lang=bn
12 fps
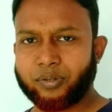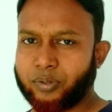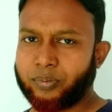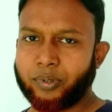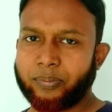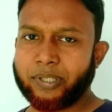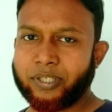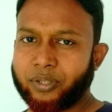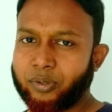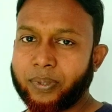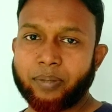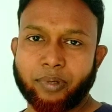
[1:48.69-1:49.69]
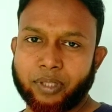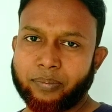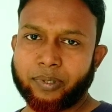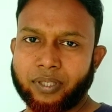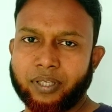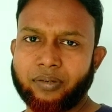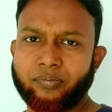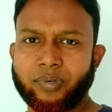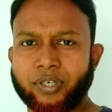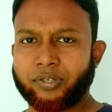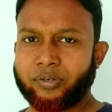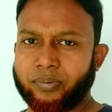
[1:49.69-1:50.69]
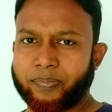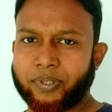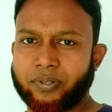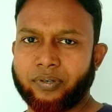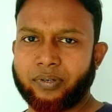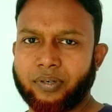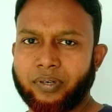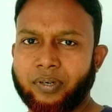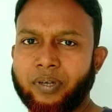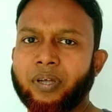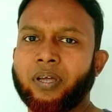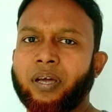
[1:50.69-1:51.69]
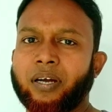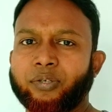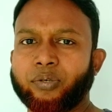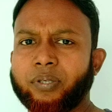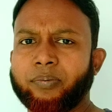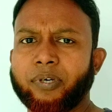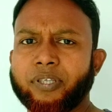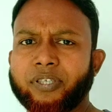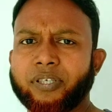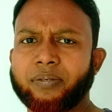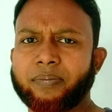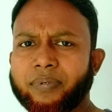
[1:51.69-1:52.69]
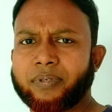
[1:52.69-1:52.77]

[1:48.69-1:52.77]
সো বলবেন যে তোমার মতামত কি হোয়াটস ইউর অপিনিয়ন আর যদি বলেন যে